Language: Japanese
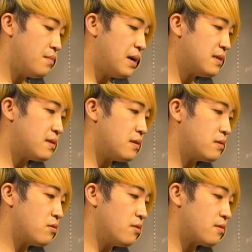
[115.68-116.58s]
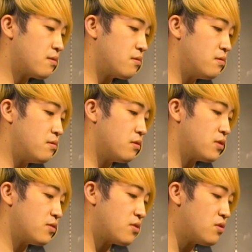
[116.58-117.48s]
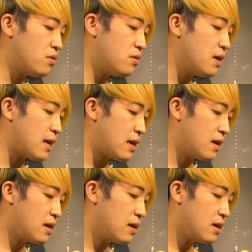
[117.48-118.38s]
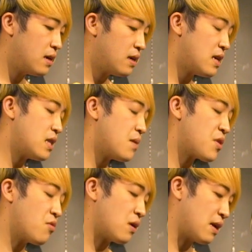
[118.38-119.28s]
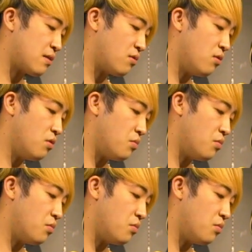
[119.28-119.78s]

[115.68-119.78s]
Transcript: まずこの曲をちょっとゆっくり弾いてみようかなと